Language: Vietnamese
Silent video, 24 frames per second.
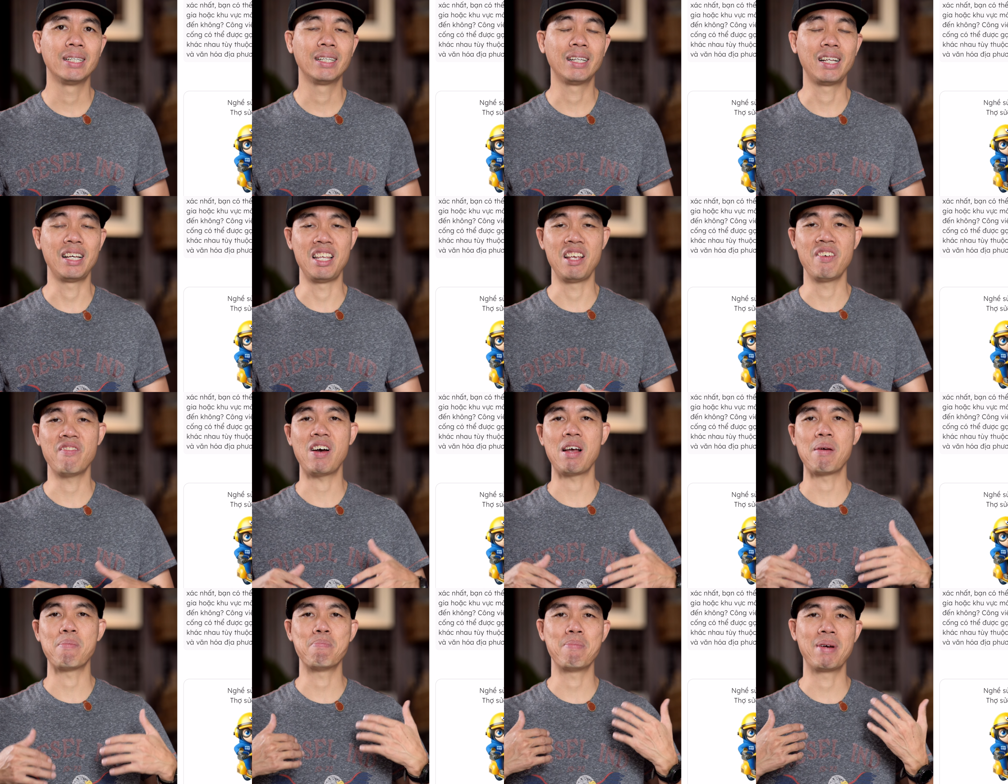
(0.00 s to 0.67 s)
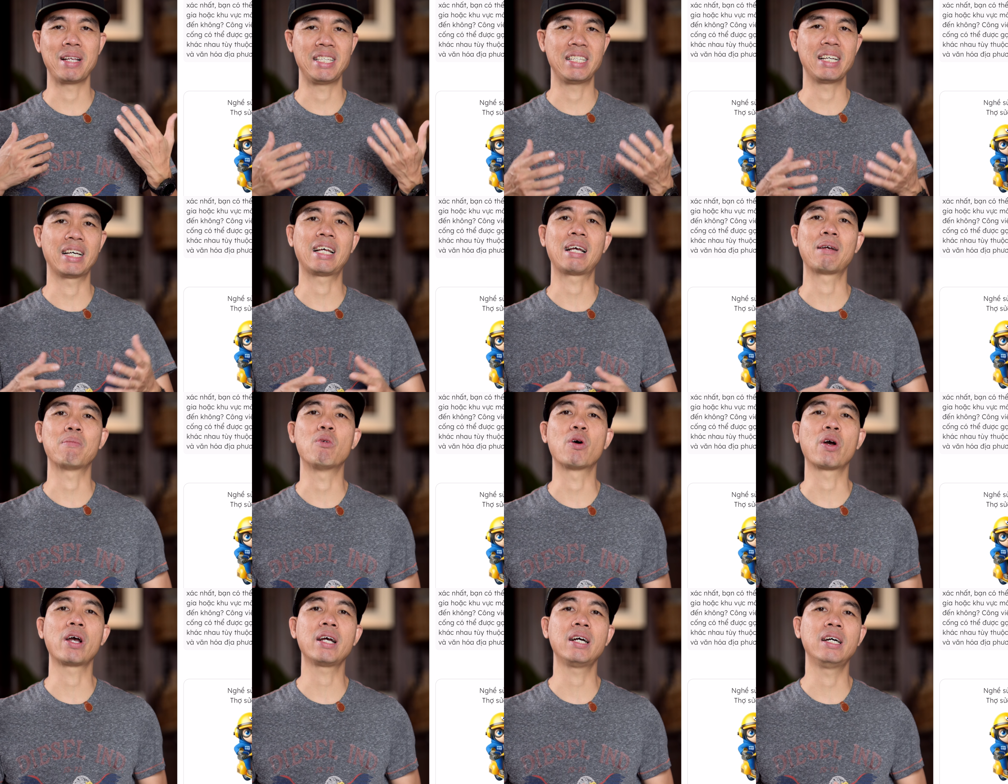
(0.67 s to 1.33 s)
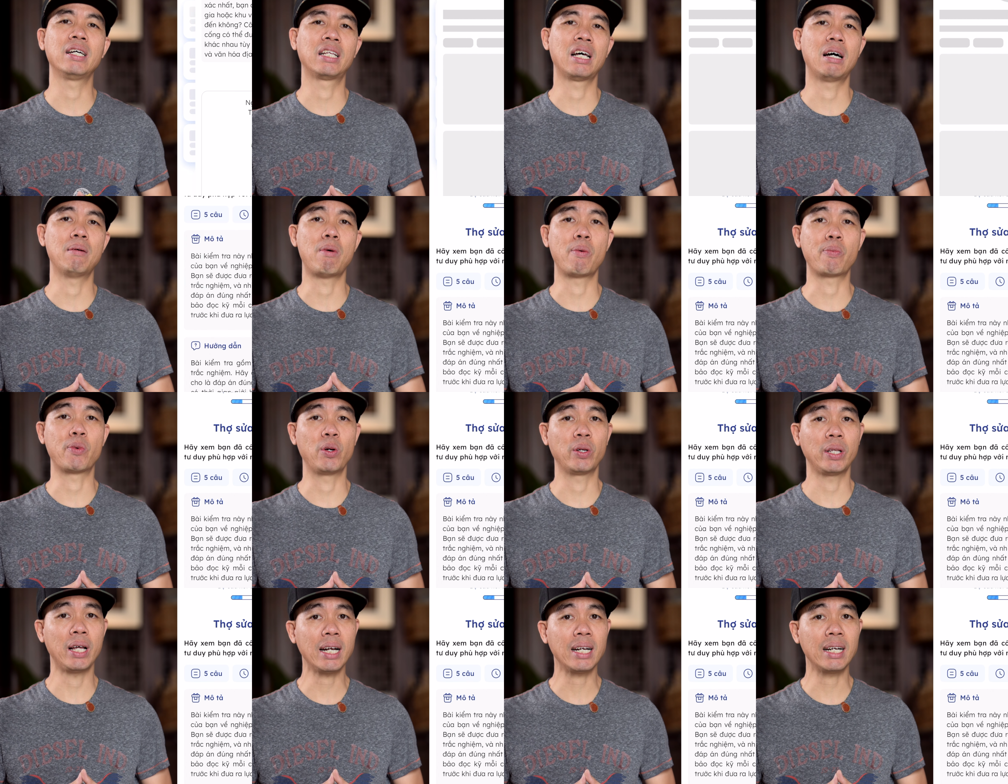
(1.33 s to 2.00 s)
thì như vậy mình trở thành một cái người thợ mộc
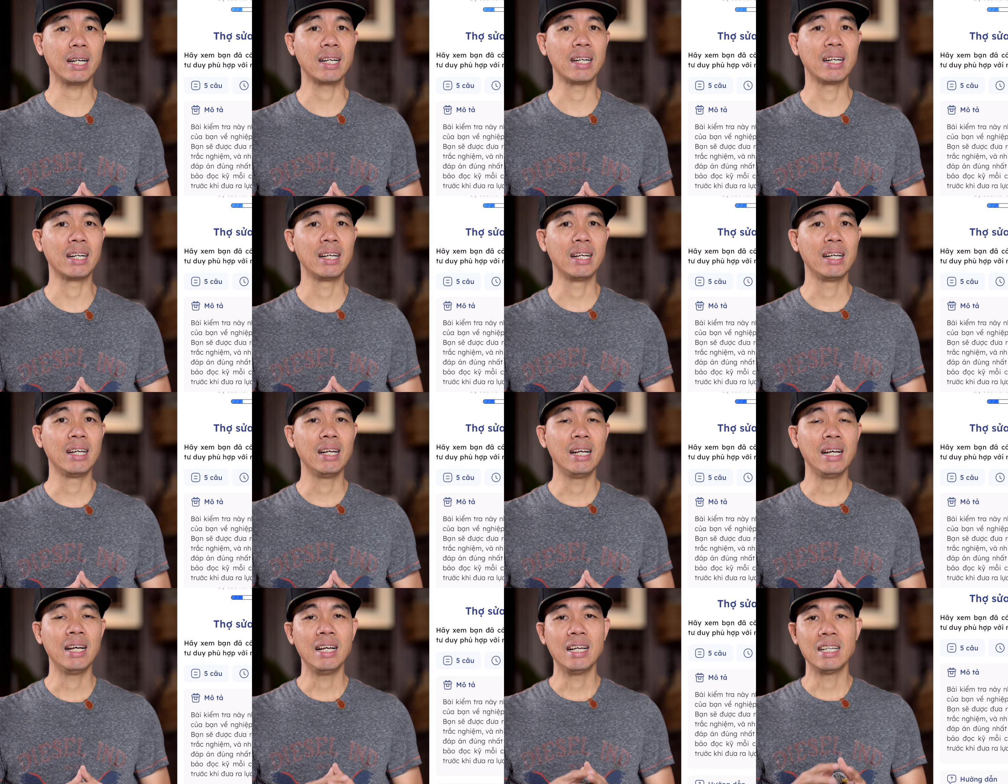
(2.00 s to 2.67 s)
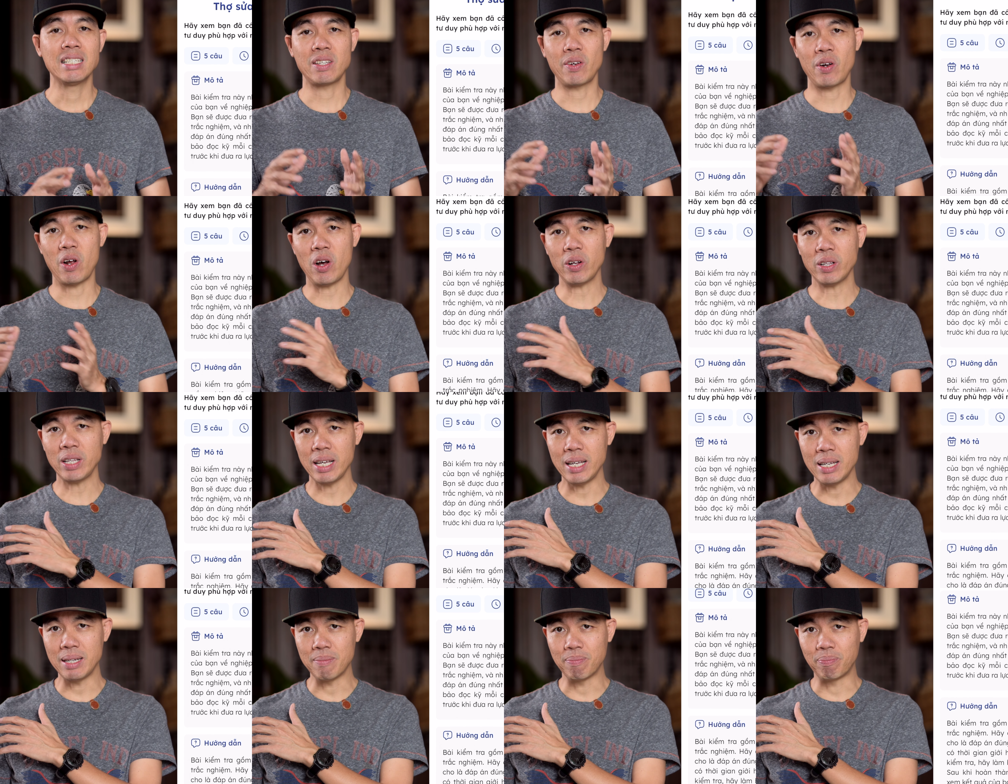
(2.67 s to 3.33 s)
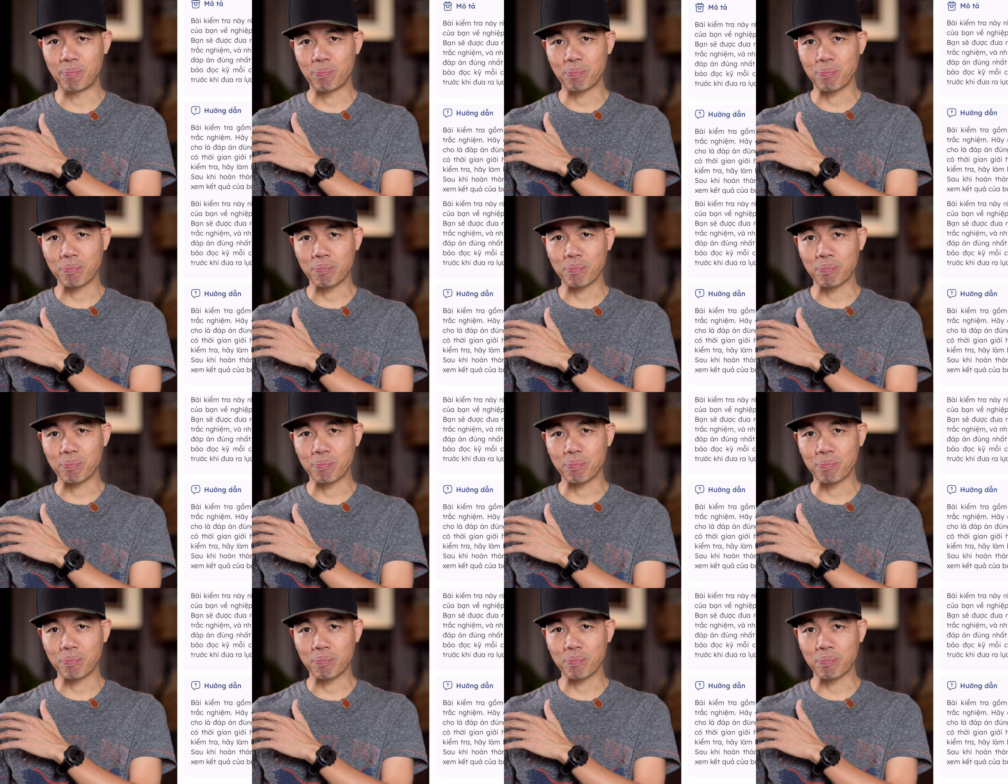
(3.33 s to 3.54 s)
nội thất sau đó thì